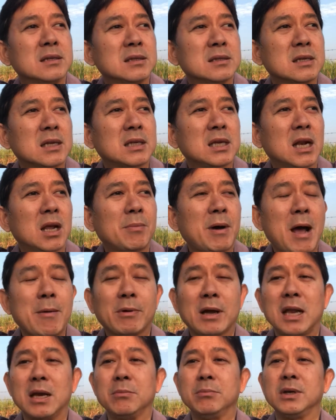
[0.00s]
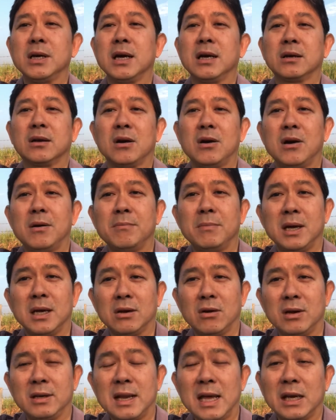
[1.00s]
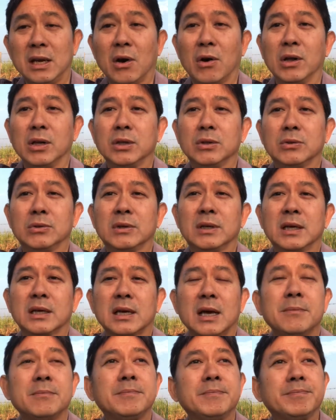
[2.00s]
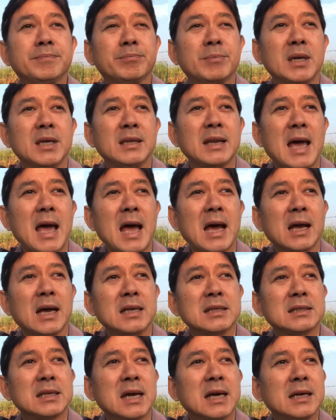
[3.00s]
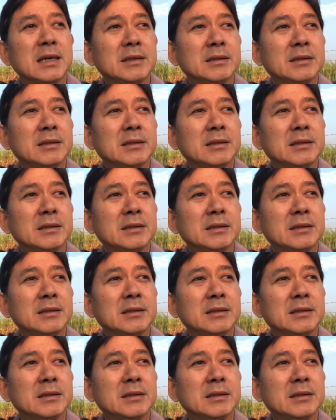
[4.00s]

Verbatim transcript: เสถียรภาพการเมืองก็ไม่ค่อยแน่นอนอยู่นะครับปีหน้าก็จะ